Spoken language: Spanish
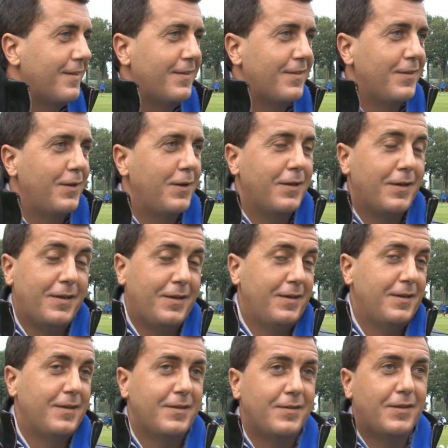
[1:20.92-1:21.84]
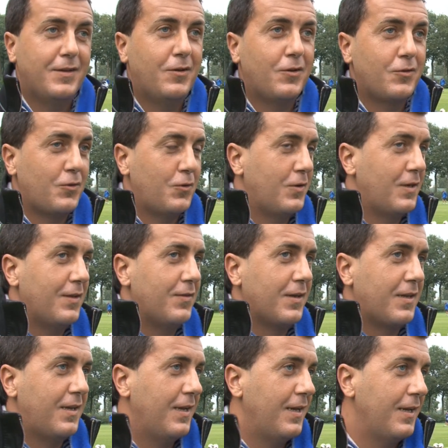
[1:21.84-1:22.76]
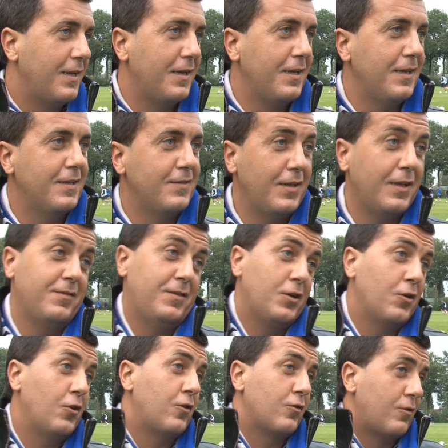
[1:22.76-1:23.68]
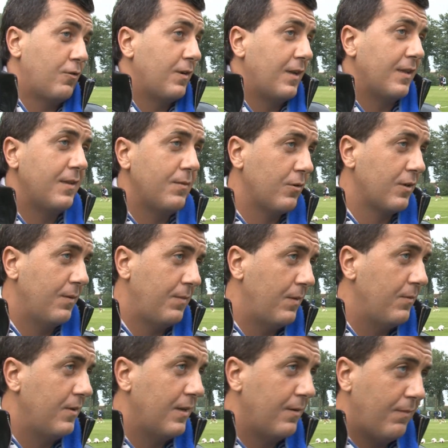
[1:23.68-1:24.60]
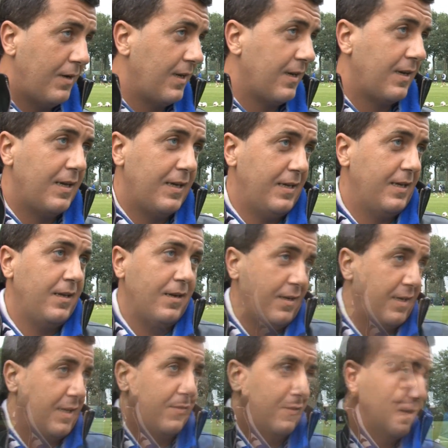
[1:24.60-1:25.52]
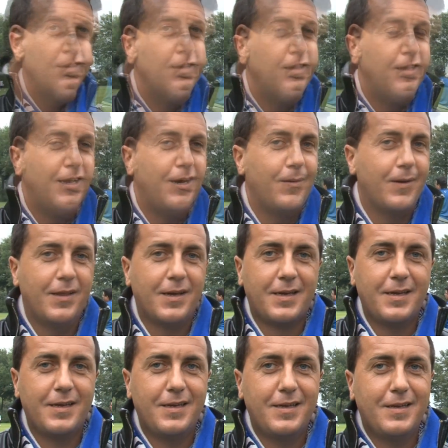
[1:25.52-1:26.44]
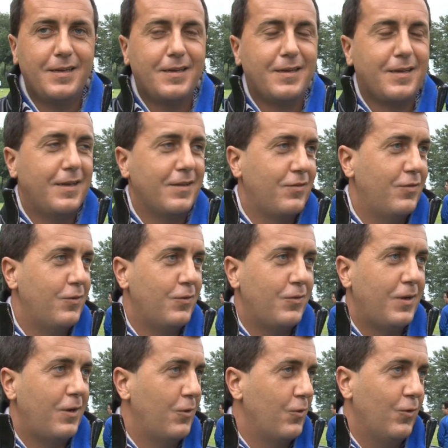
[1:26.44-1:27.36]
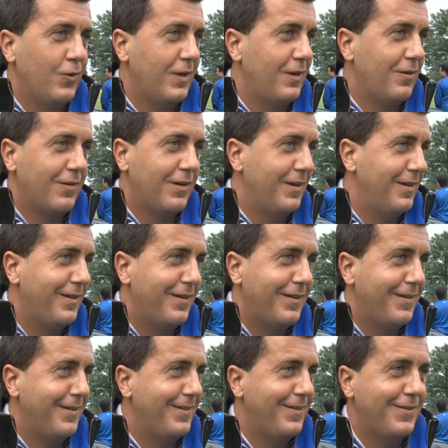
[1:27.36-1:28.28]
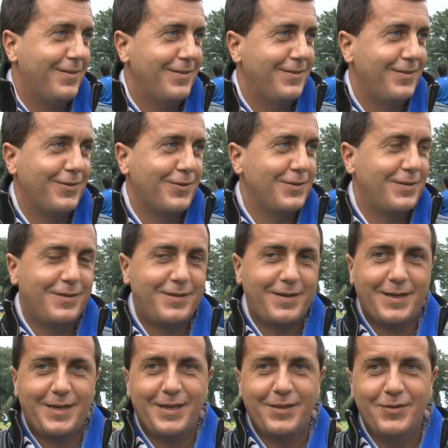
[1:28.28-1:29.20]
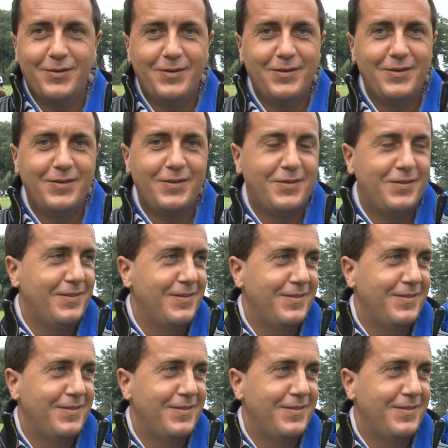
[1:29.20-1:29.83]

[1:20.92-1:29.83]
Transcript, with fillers: los otros grandes que hay. digo los otros grandes porque para mí el Málaga es el grande. Y la verdad que, esto es una locura lo que, lo que se está creando